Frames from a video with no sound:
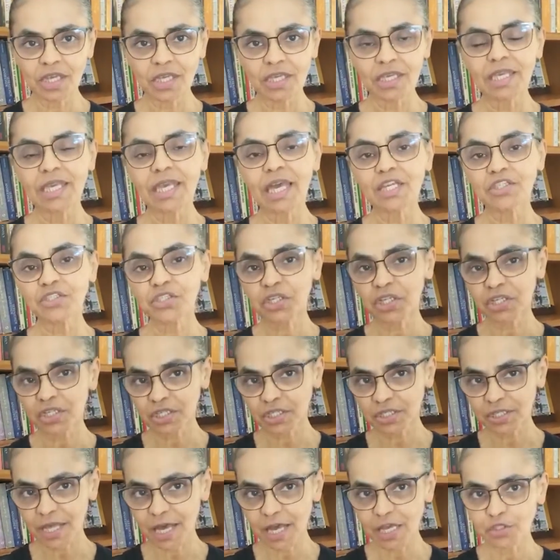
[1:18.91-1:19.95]
e à
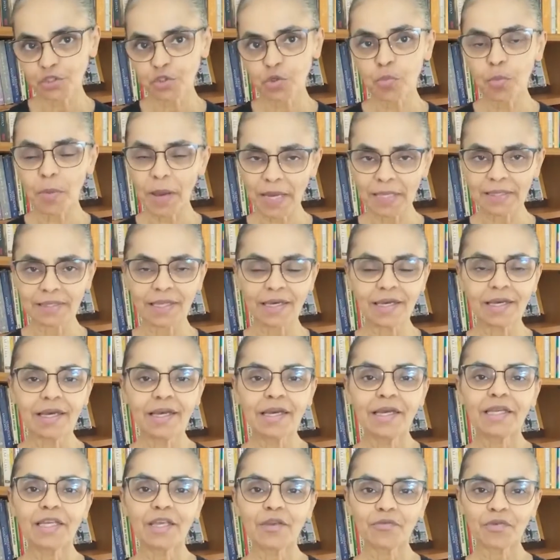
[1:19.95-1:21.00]
dignidade humana.
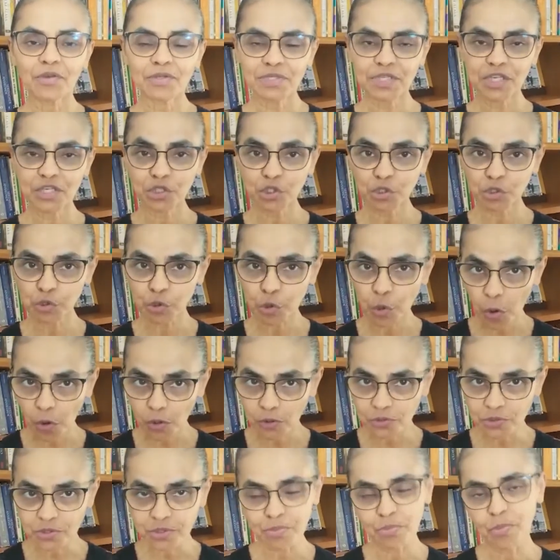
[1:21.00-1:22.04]
Que vocês
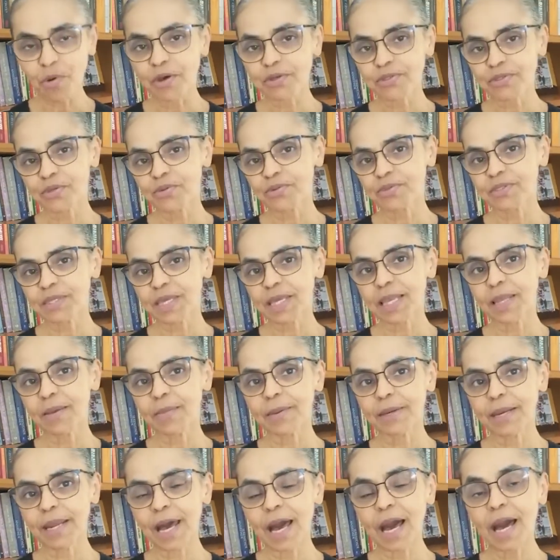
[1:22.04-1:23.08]
todos possam
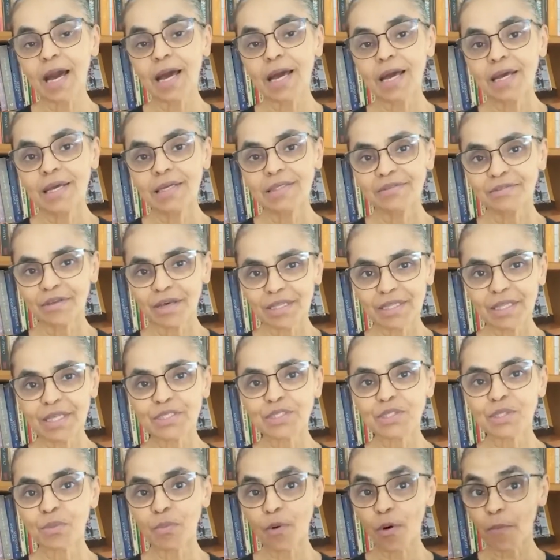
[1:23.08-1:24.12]
celebrar né,
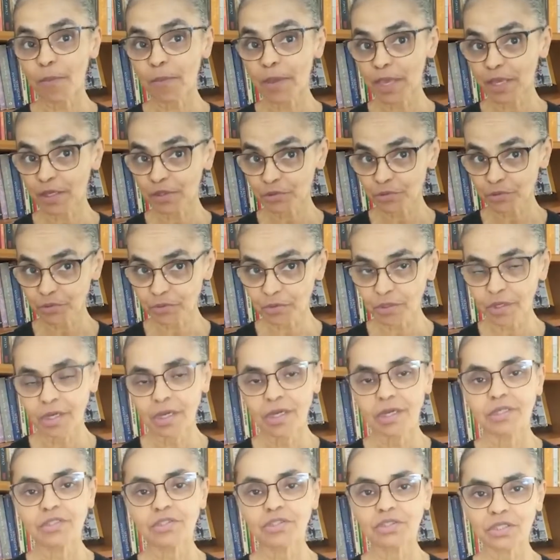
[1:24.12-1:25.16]
nesse momento
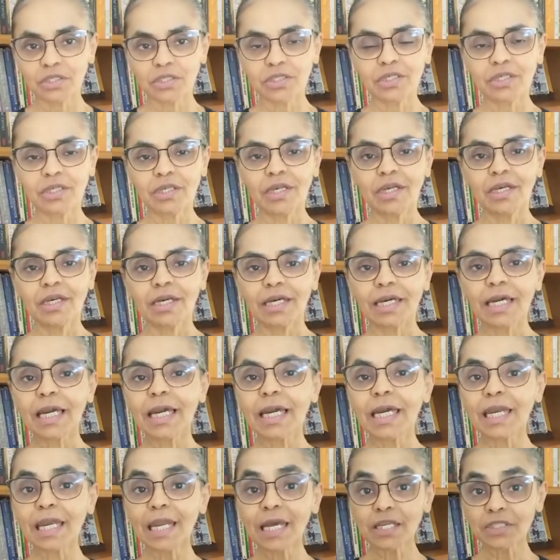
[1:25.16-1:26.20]
de
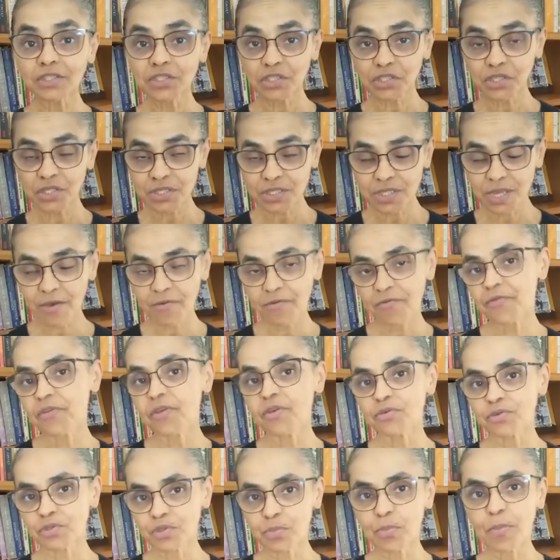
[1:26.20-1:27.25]
grandes
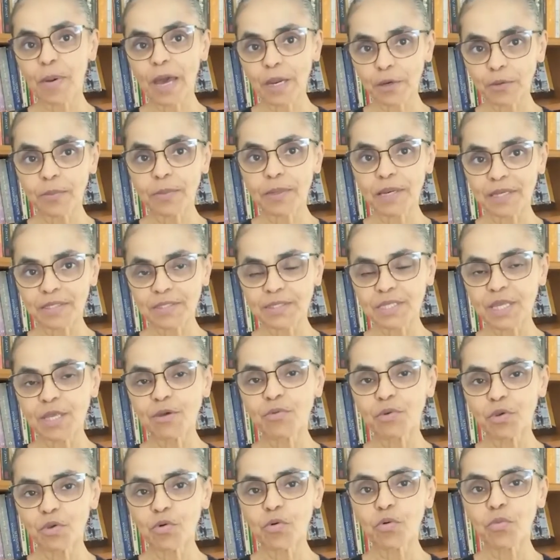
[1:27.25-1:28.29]
desafios para o
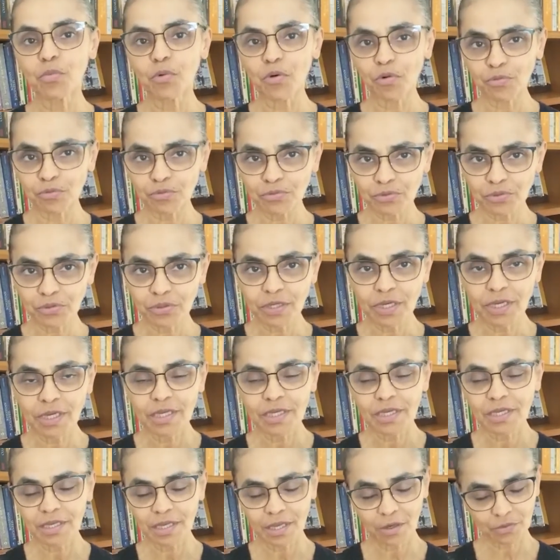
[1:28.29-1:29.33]
Brasil e o mundo,
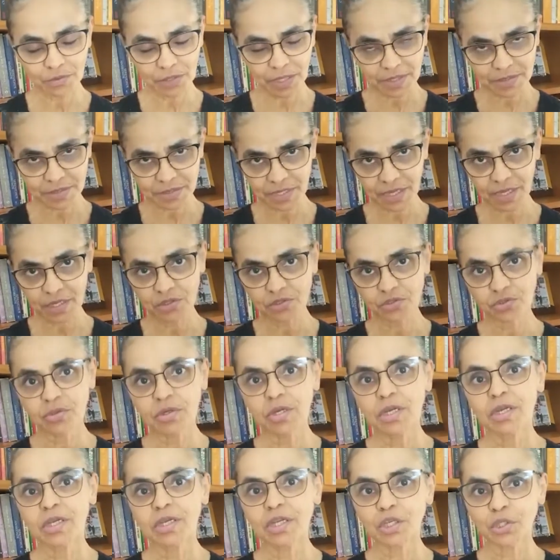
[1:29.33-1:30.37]
e eu desejo
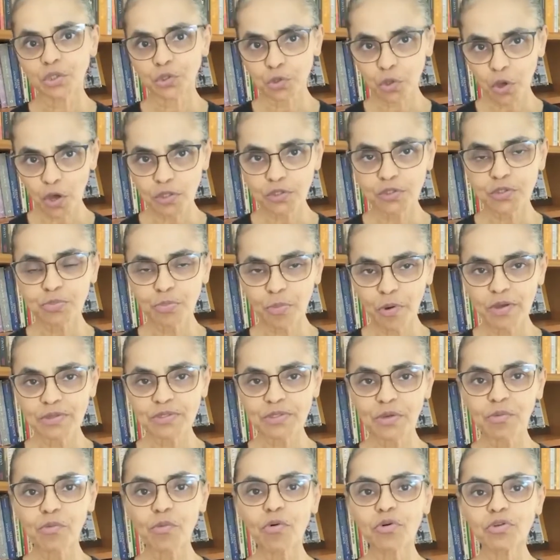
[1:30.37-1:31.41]
que todos
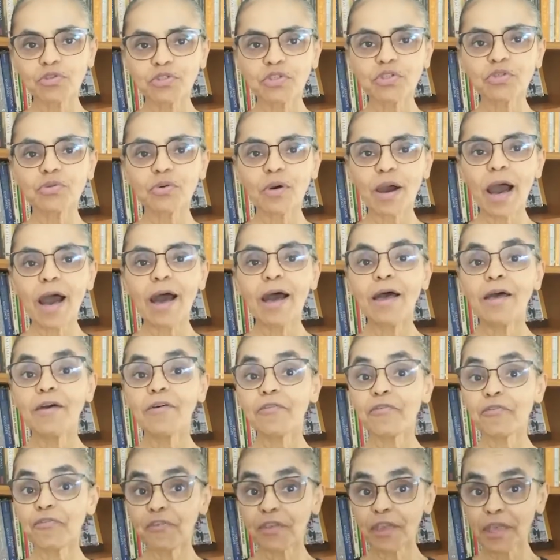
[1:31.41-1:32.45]
possam continuar
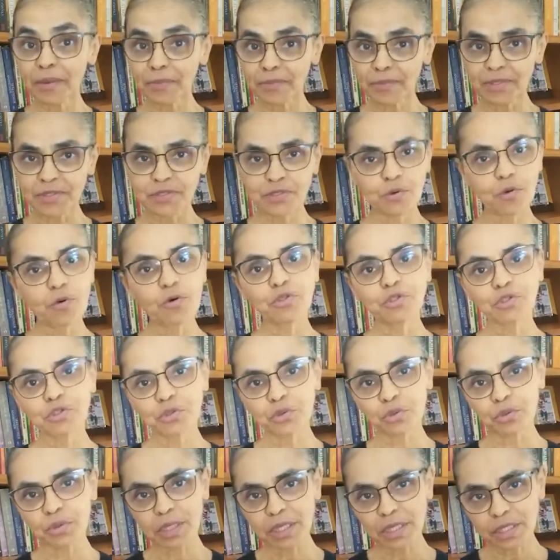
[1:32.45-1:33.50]
firmes,
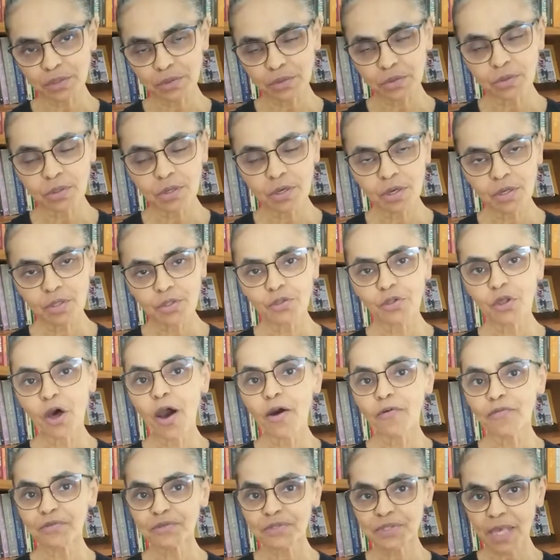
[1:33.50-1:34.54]
construindo
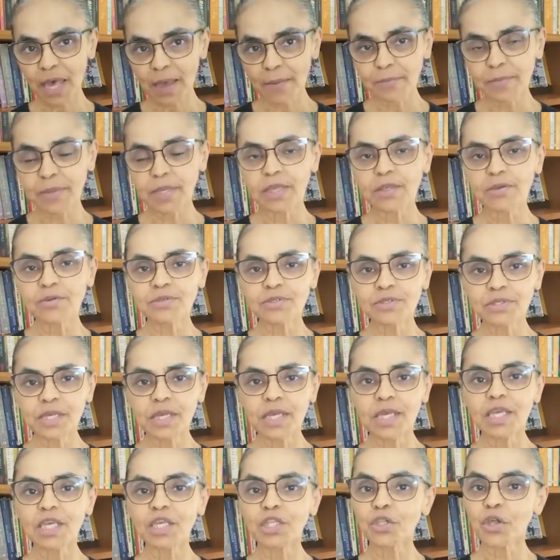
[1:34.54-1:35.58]
novos caminhos
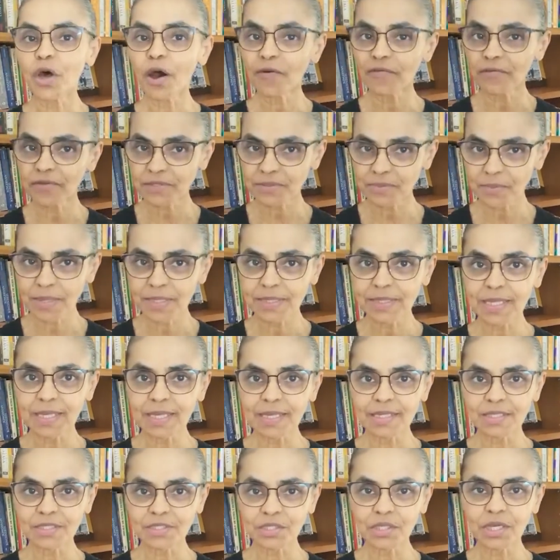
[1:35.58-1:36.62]
e novas
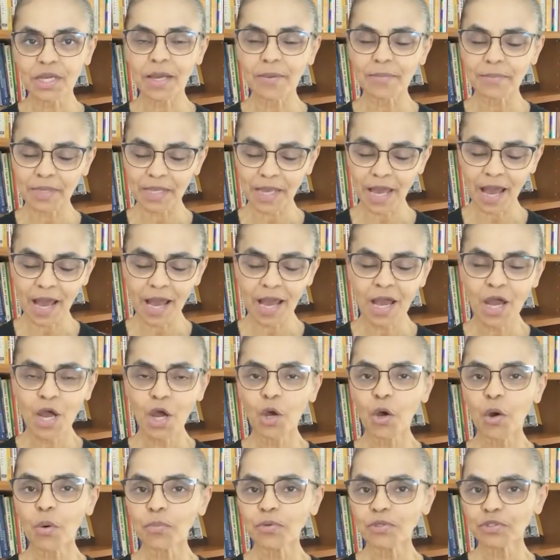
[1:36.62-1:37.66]
maneiras de caminhar,
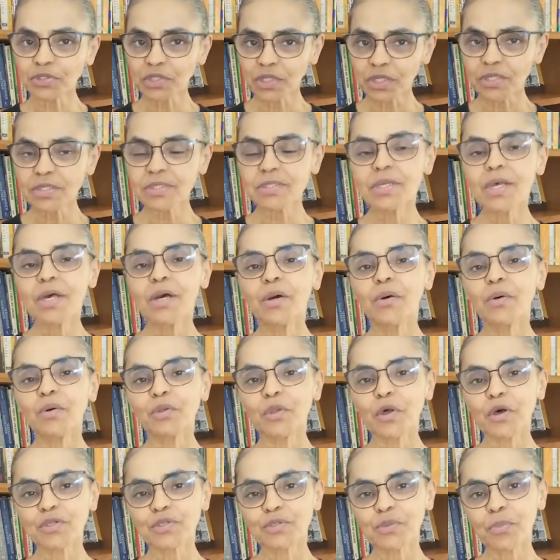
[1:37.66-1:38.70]
como diz o
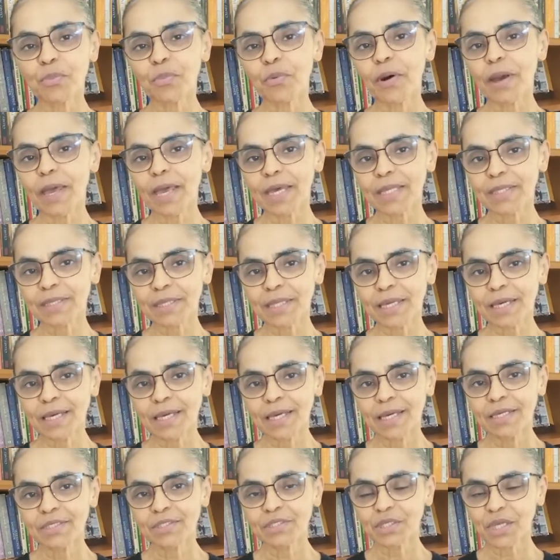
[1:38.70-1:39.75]
nosso poeta
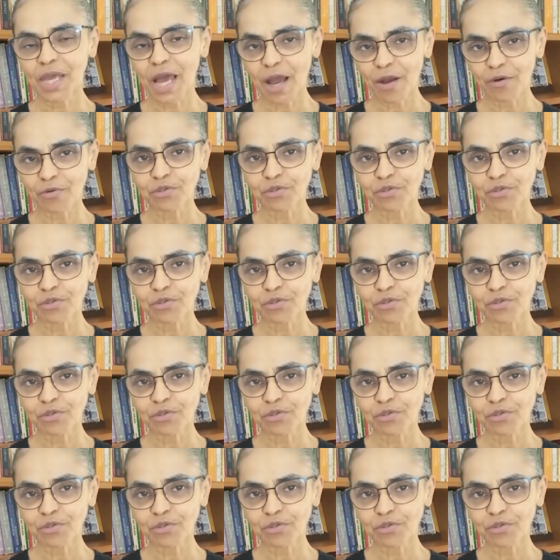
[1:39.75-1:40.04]
Tiago